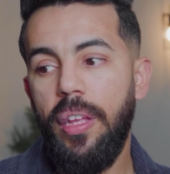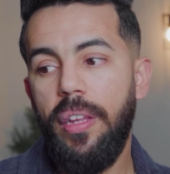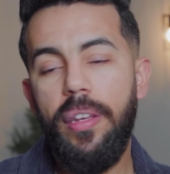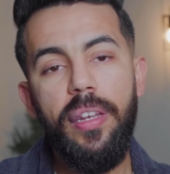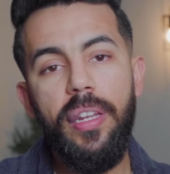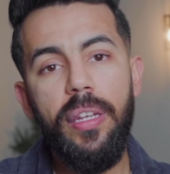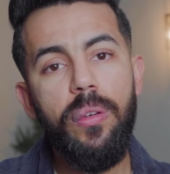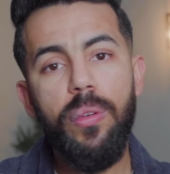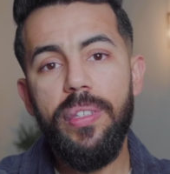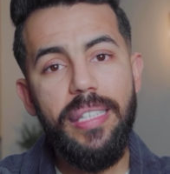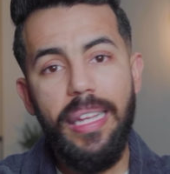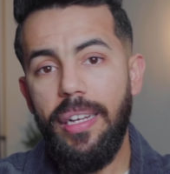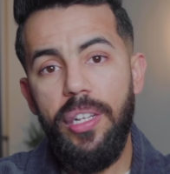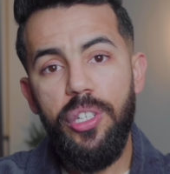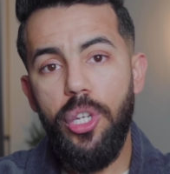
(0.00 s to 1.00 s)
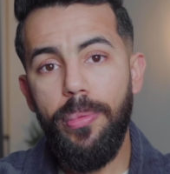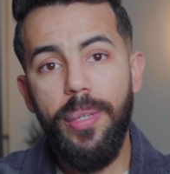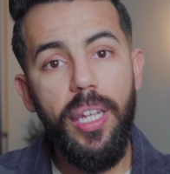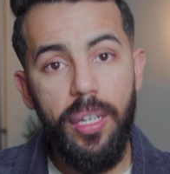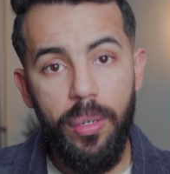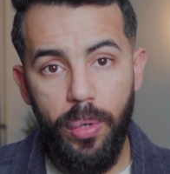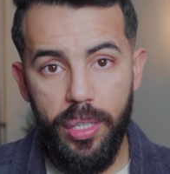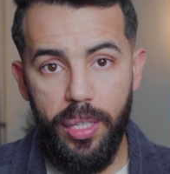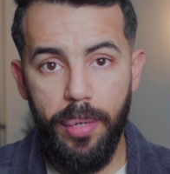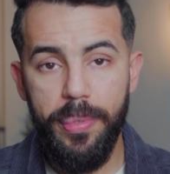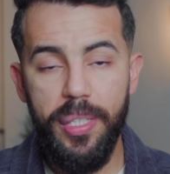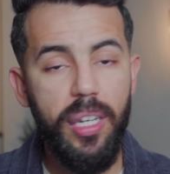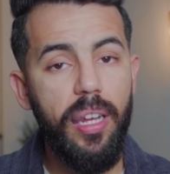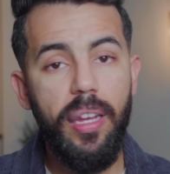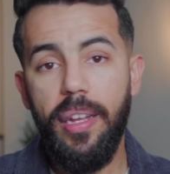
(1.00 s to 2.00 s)
اللي يكون صالح لجميع الانواع ديال
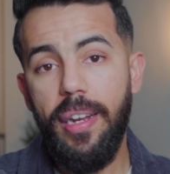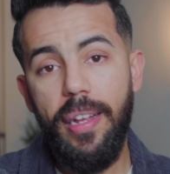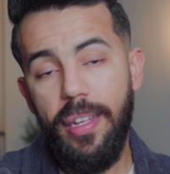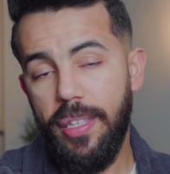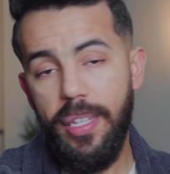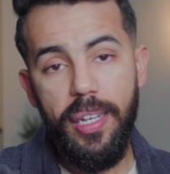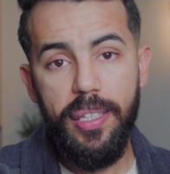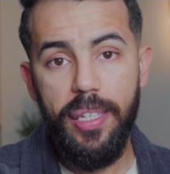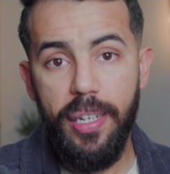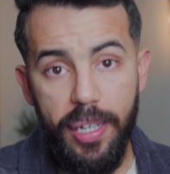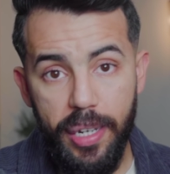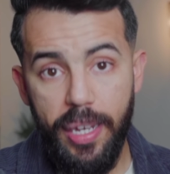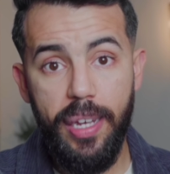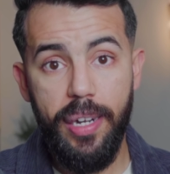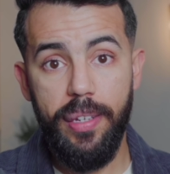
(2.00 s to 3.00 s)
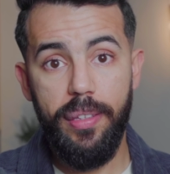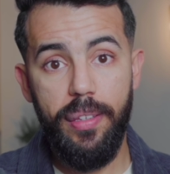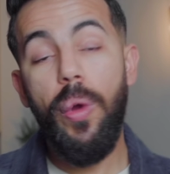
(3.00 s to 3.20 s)
البصله راه غادي يقضي لك الغرض